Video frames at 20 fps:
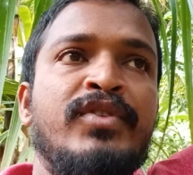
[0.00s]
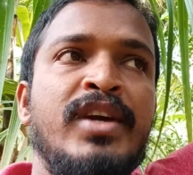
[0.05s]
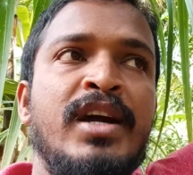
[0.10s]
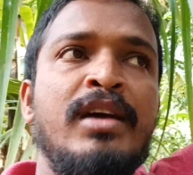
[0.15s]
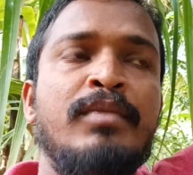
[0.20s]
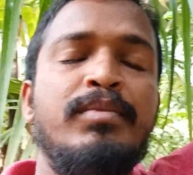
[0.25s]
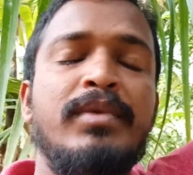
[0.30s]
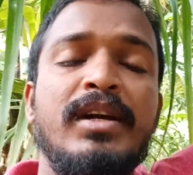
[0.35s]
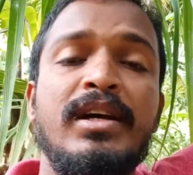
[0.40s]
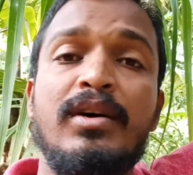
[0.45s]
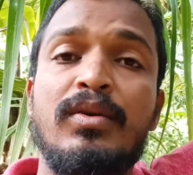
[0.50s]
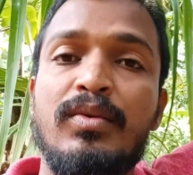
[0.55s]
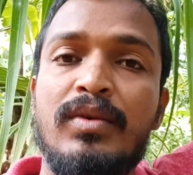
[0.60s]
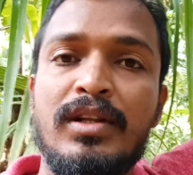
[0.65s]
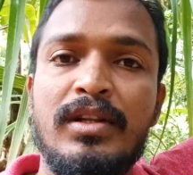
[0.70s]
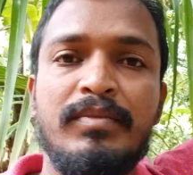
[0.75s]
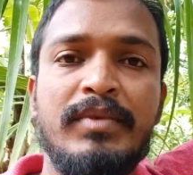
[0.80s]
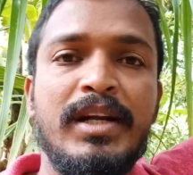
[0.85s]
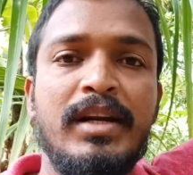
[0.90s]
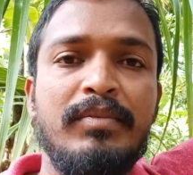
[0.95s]
ஷேர் பண்ணுங்கள்
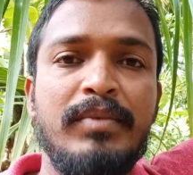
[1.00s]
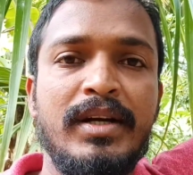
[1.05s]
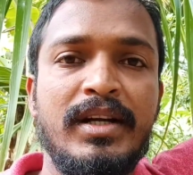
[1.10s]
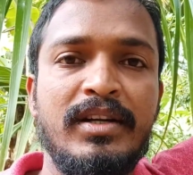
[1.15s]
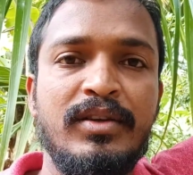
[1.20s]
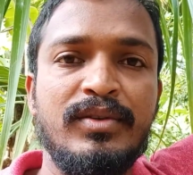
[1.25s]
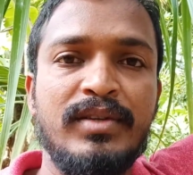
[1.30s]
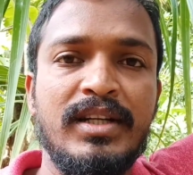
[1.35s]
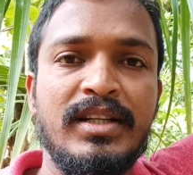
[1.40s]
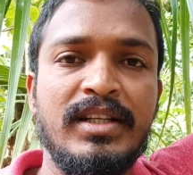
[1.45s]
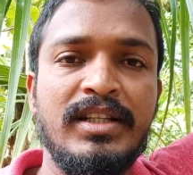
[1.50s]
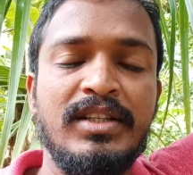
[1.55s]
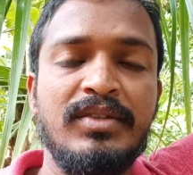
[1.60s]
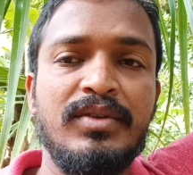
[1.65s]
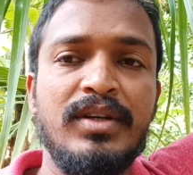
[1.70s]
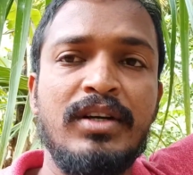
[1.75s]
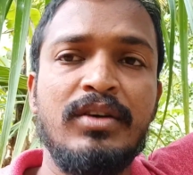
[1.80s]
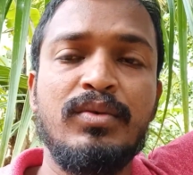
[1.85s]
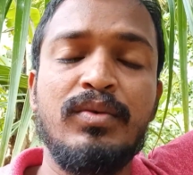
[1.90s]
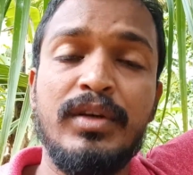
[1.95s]
அவங்களும் இந்த மாதிரி அப்டேட் நியூஸ்லாம்
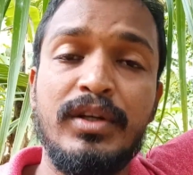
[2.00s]
தெரிஞ்சுக்குவாங்க